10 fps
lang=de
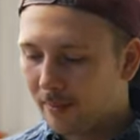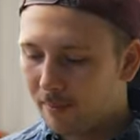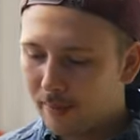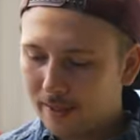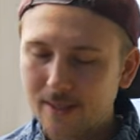
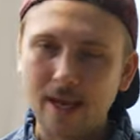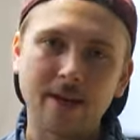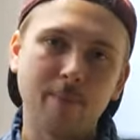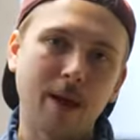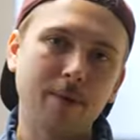mit
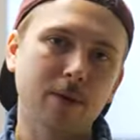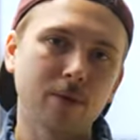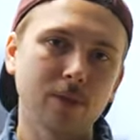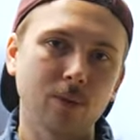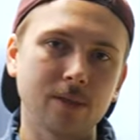einer
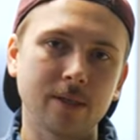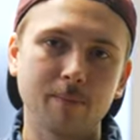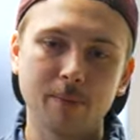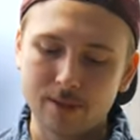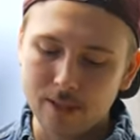Barbecue-Soße
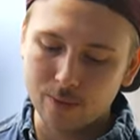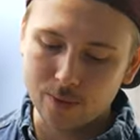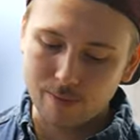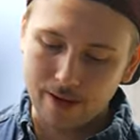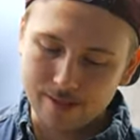
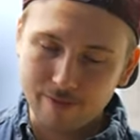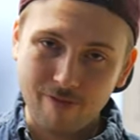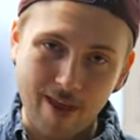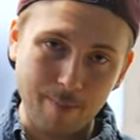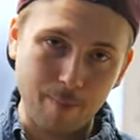bzw.
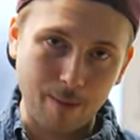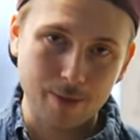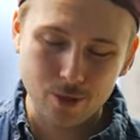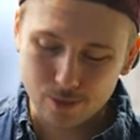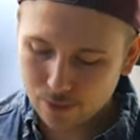
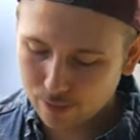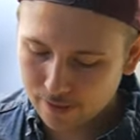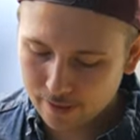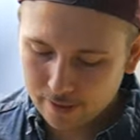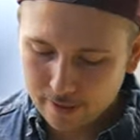
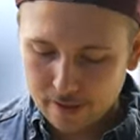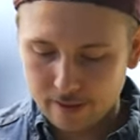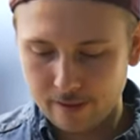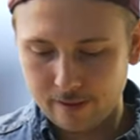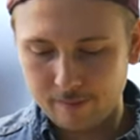Fake-Barbecue-Soße
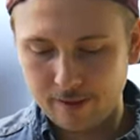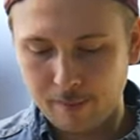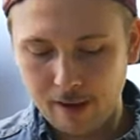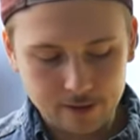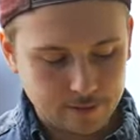ähm,
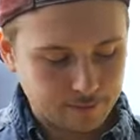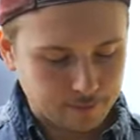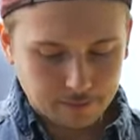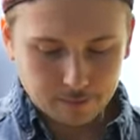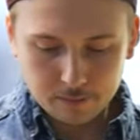gemacht.
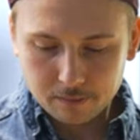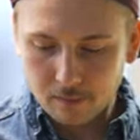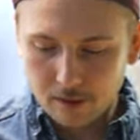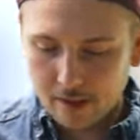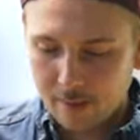
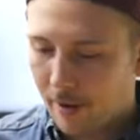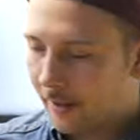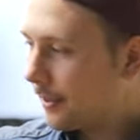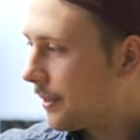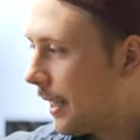Ich
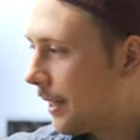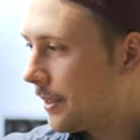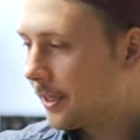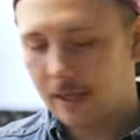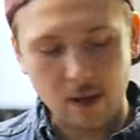packe das jetzt alles
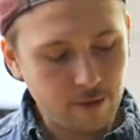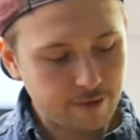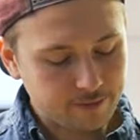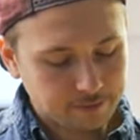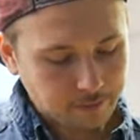hier
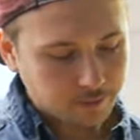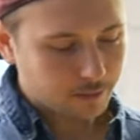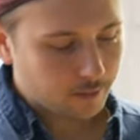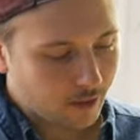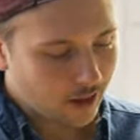drauf.
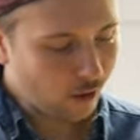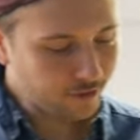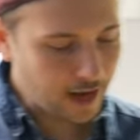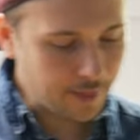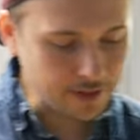Auf
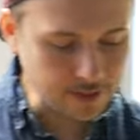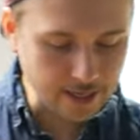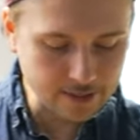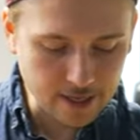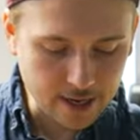der anderen
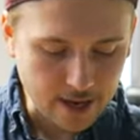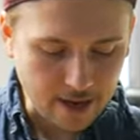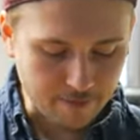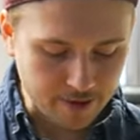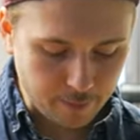Seite
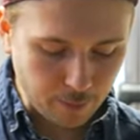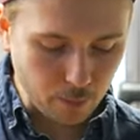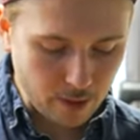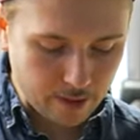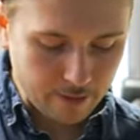haben wir die
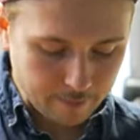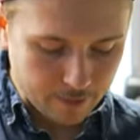Brühe